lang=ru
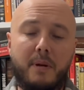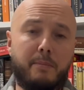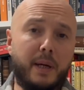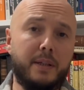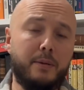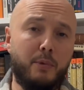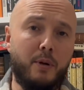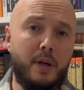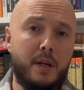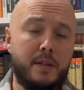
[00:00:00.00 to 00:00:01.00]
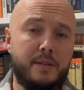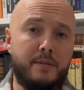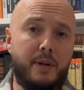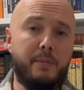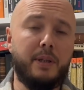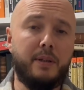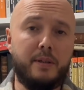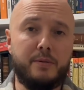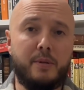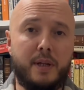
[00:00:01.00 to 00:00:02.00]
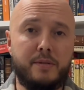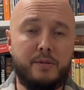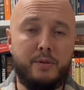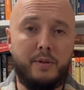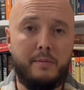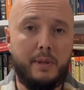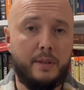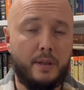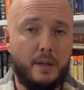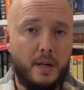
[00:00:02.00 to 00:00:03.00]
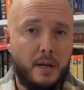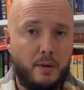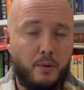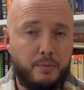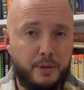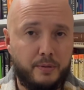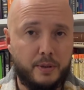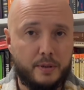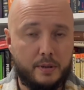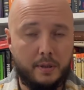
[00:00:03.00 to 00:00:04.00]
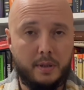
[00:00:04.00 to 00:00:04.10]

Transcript: Поэтому современное государство ничего не имеет а, общего с